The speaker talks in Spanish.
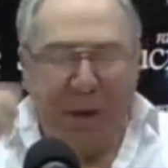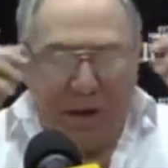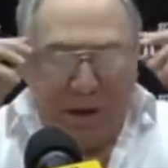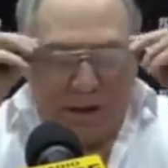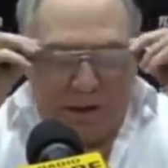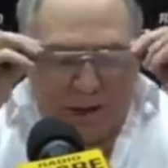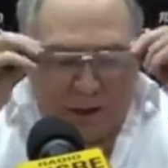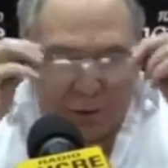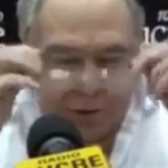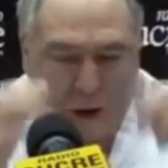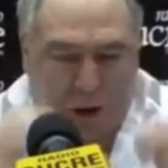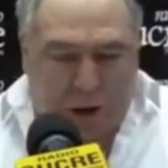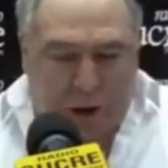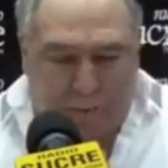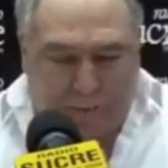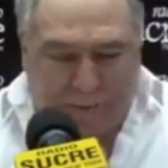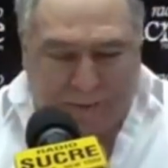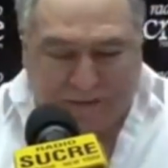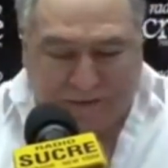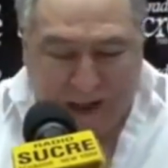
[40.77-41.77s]
Y todo
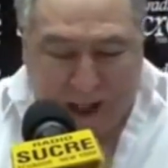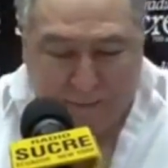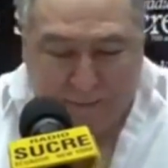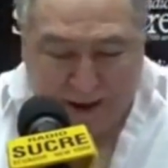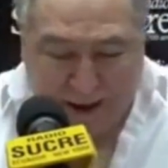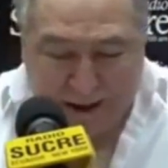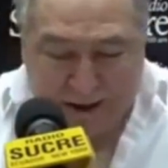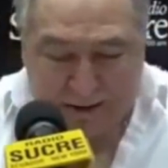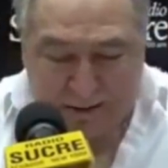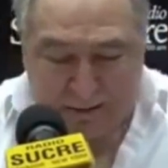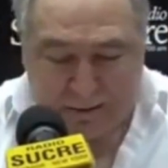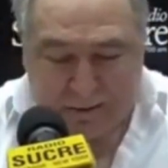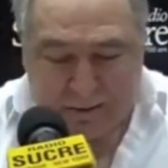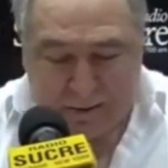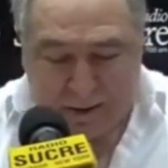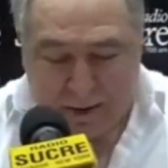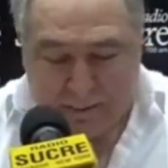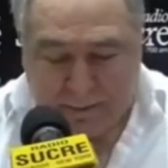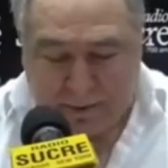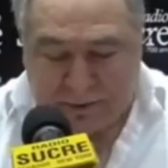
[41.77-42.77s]
pasaba
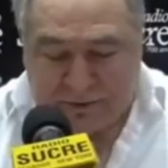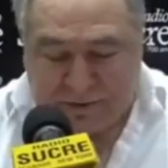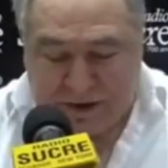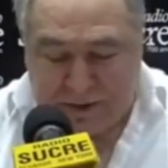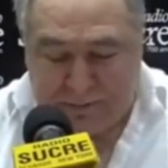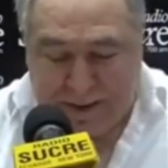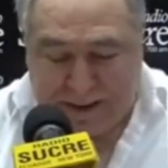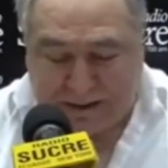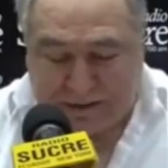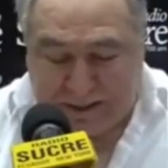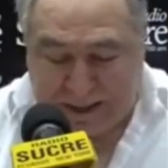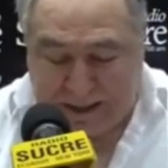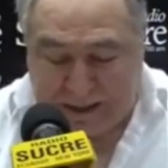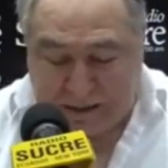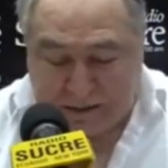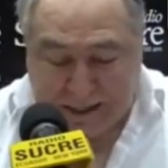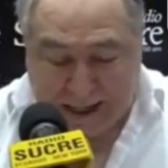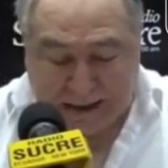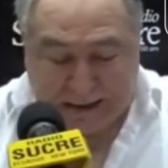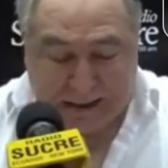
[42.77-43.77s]
por Sigma
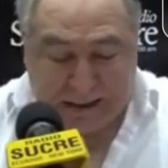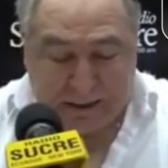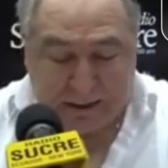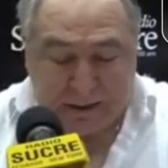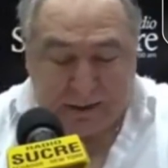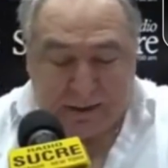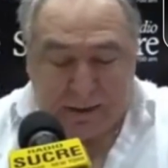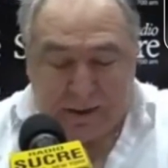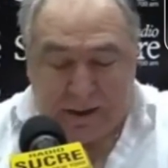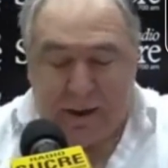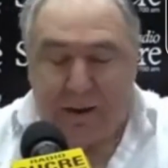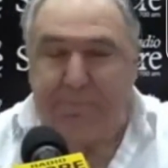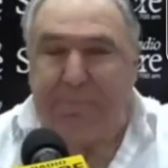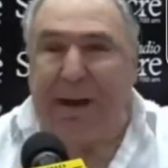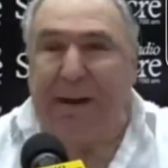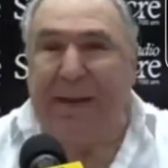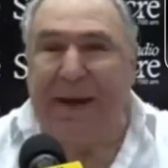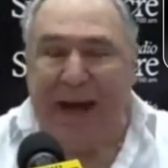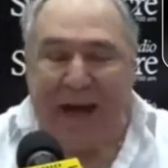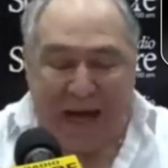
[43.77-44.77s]
Digital,
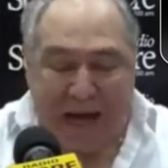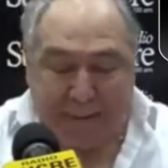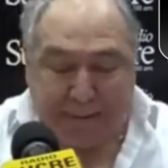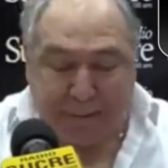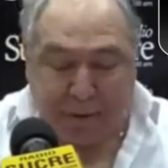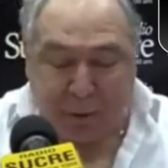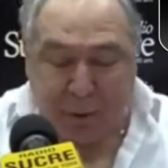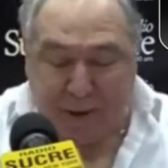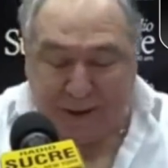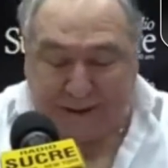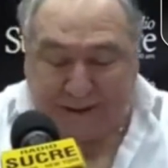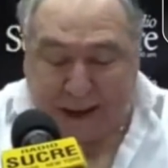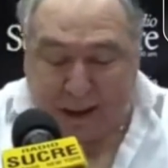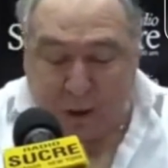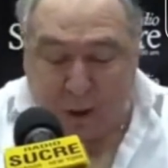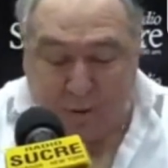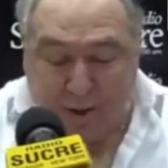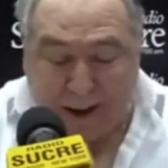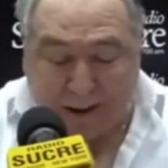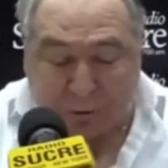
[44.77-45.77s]
manejada por Juan
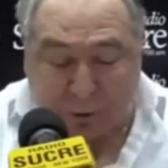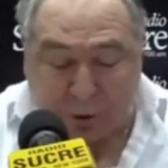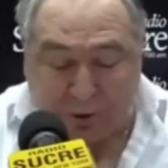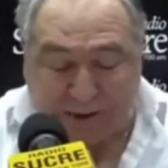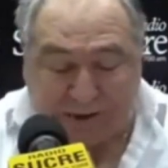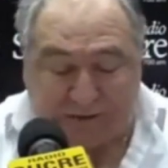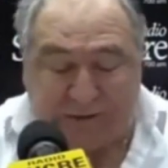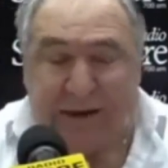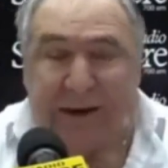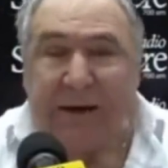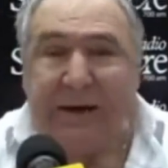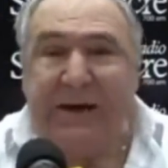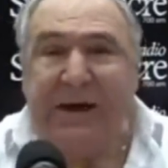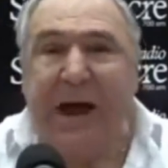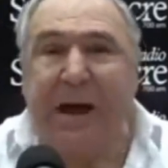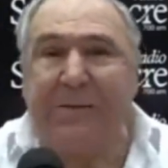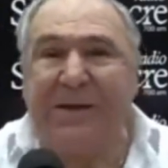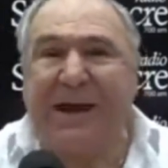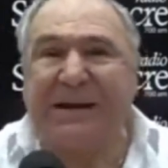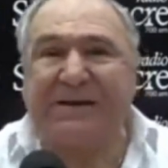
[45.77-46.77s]
Carlos Vázquez y
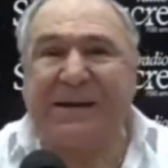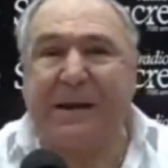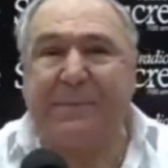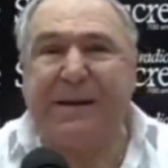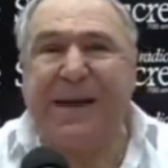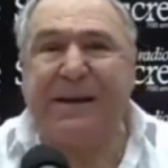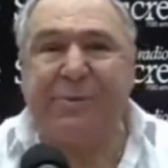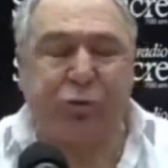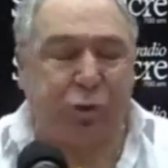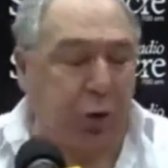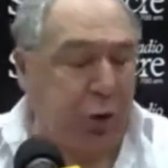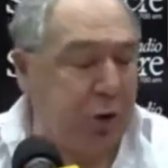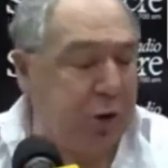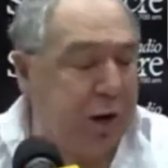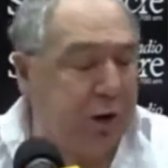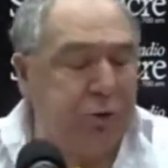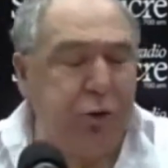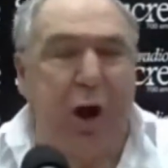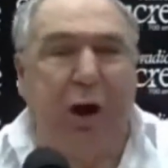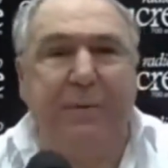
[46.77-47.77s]
Javier Sarmiento.
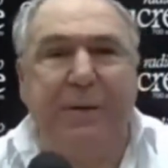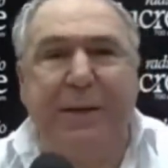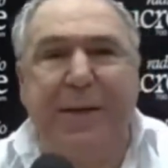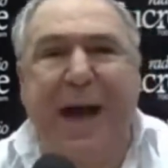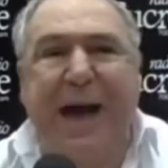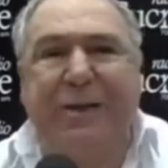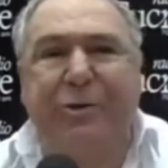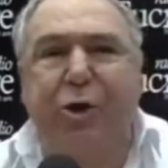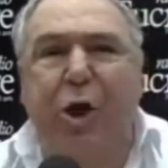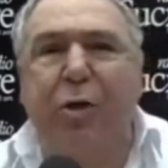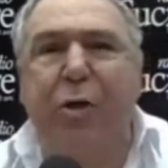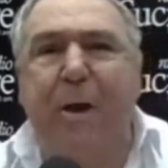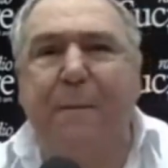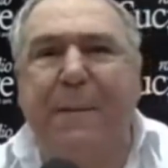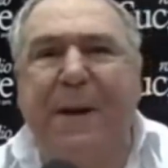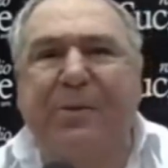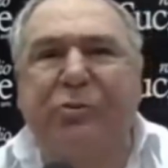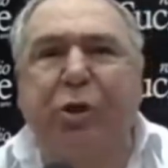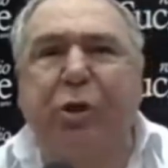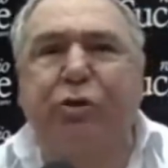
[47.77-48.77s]
No olvidar los
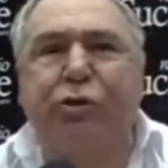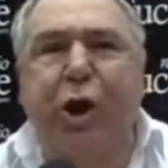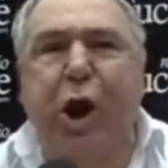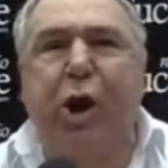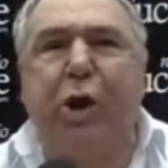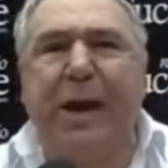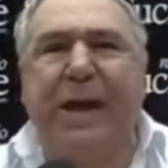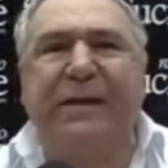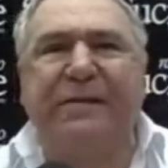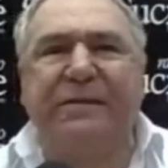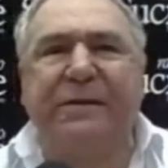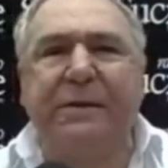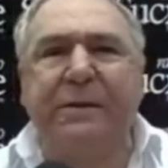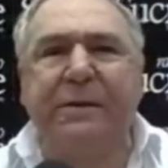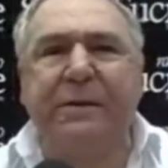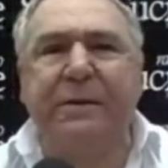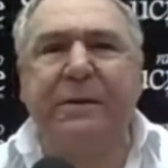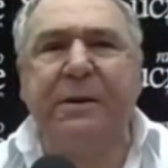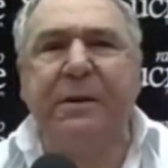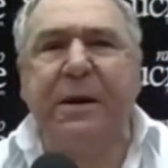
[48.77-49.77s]
nombres de estos troles,
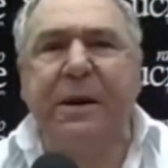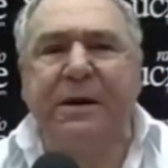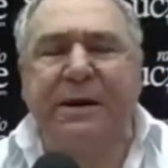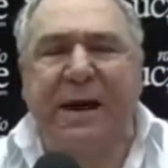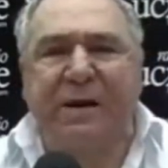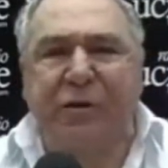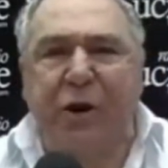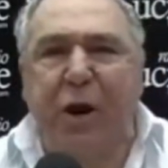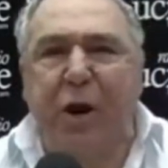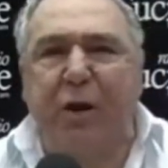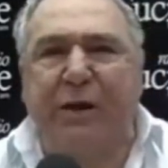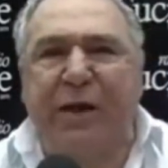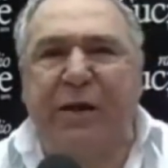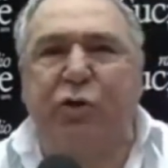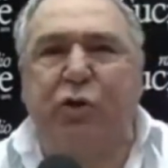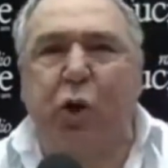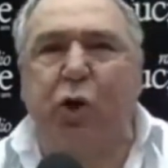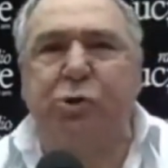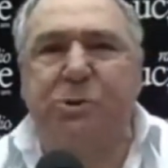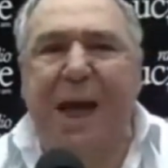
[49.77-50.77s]
que son los que
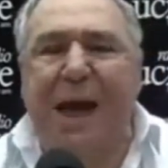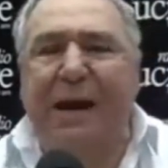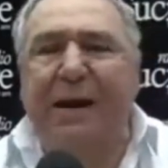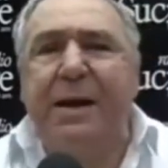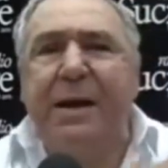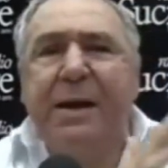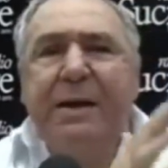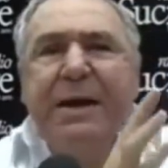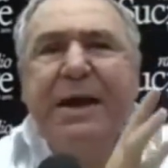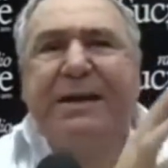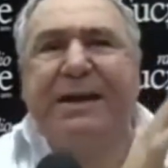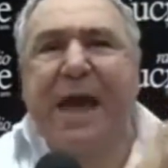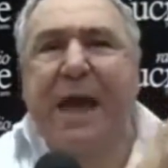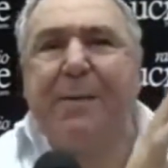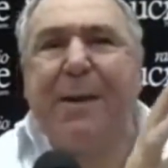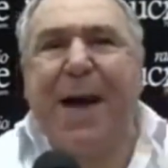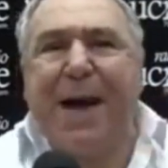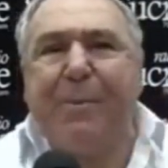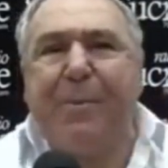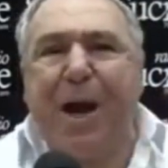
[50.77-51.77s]
insultan y que
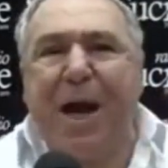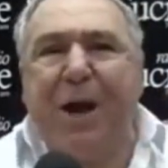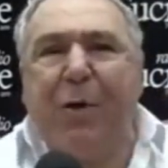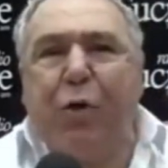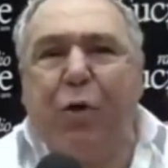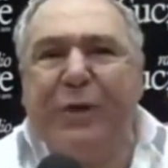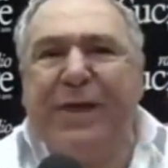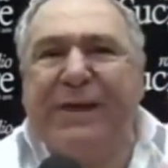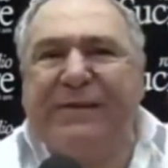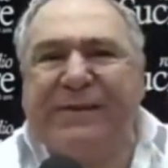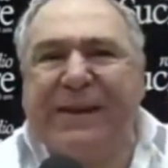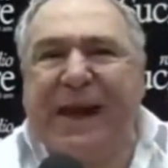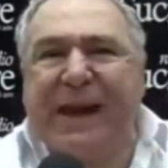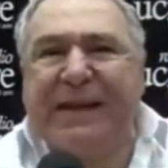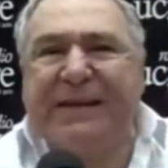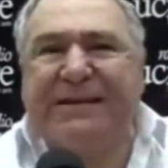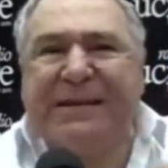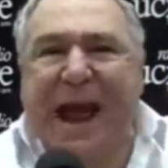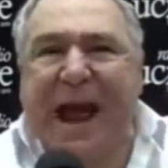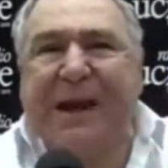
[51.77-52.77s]
vamos a
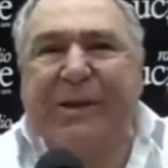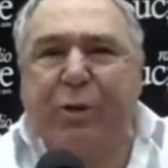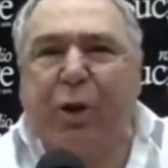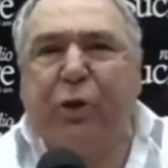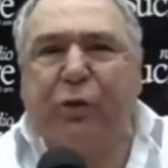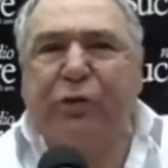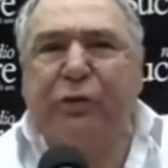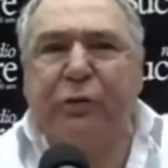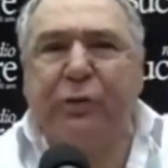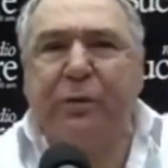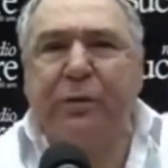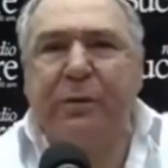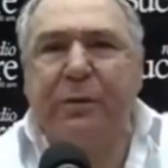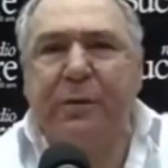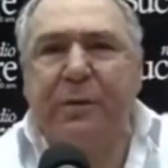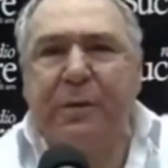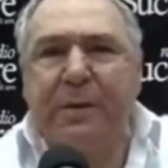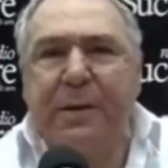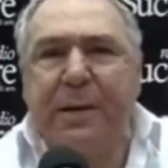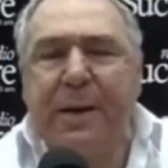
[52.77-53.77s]
judicializarlos.
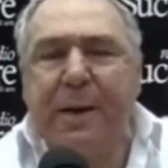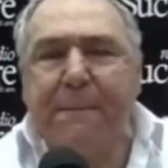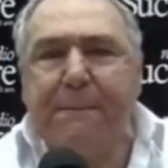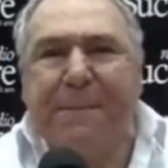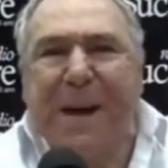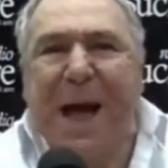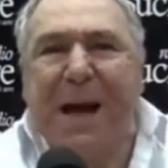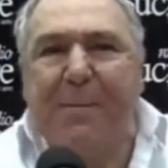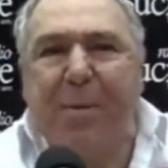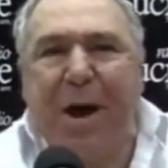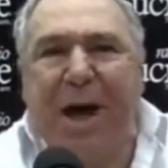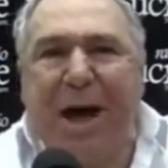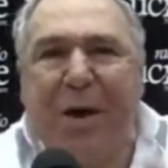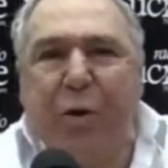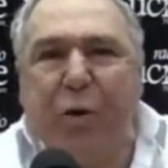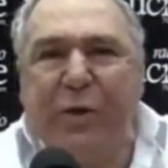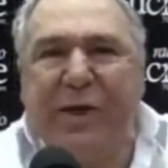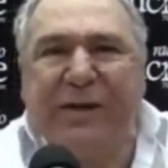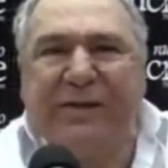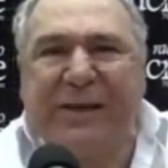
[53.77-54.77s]
Vamos a
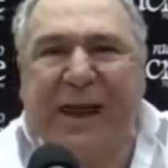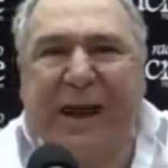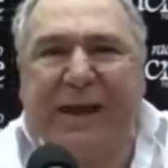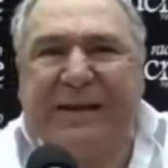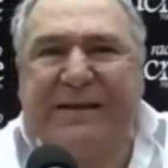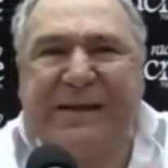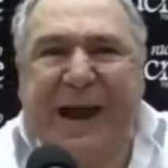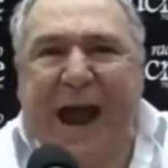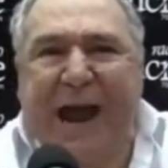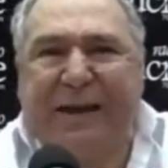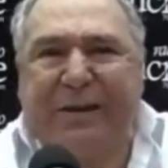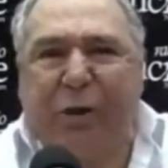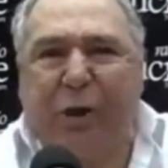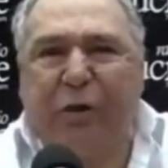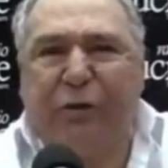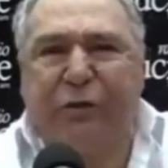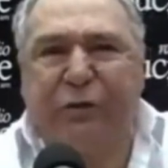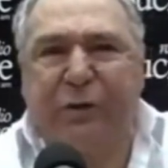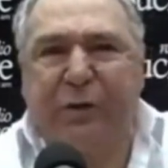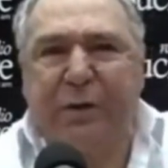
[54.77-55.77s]
judicializarlos.